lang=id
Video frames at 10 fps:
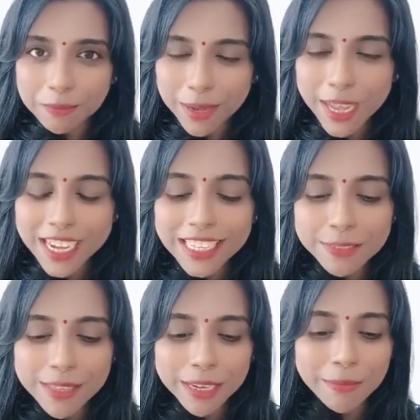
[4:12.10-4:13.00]
Warga
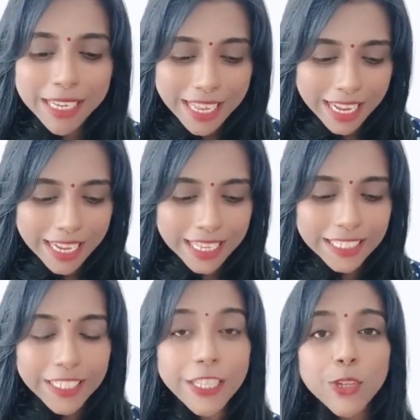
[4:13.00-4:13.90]
semiring Meliala
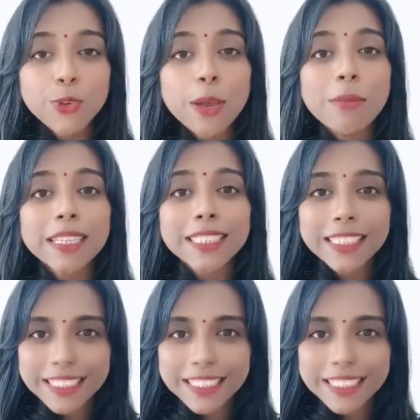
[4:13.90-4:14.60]
ini diduga berasal